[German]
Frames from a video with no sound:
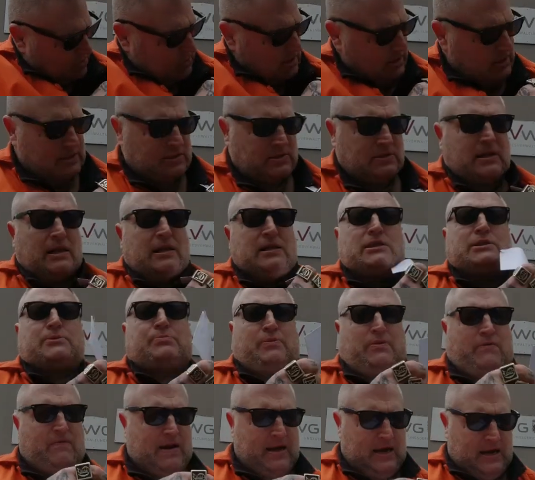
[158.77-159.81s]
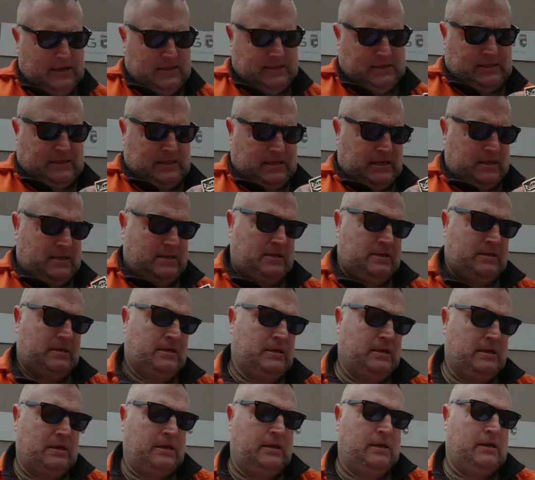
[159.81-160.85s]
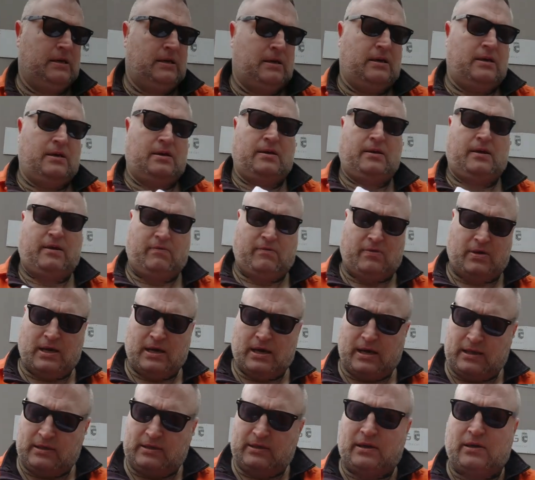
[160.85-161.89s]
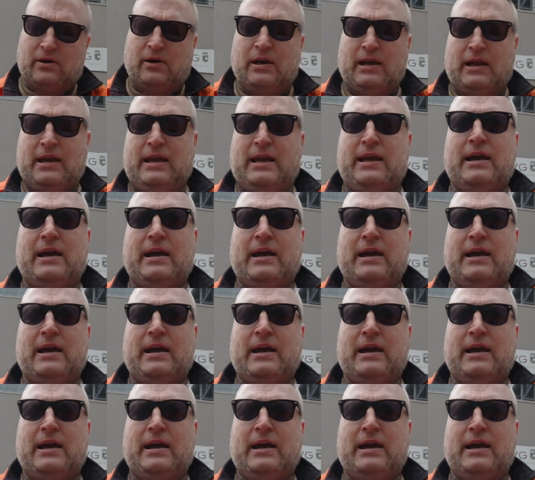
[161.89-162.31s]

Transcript: kurz als Beweis, ich war heute in aller